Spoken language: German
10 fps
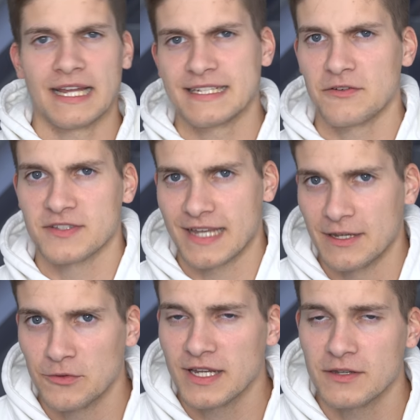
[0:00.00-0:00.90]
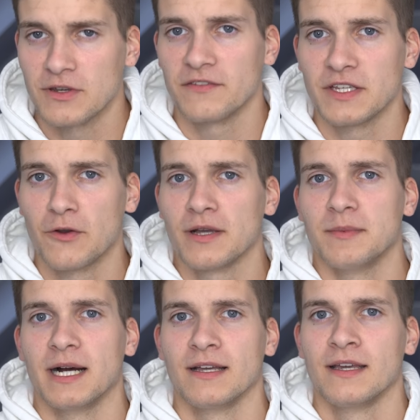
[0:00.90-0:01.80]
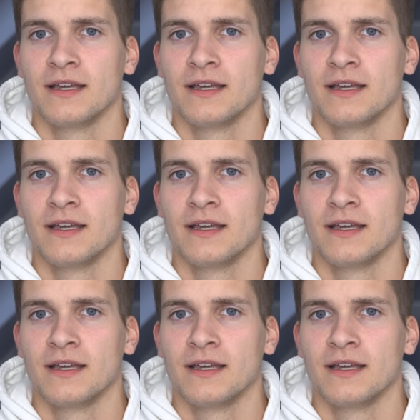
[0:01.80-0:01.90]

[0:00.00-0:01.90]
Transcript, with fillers: 1100 oder wie auch immer.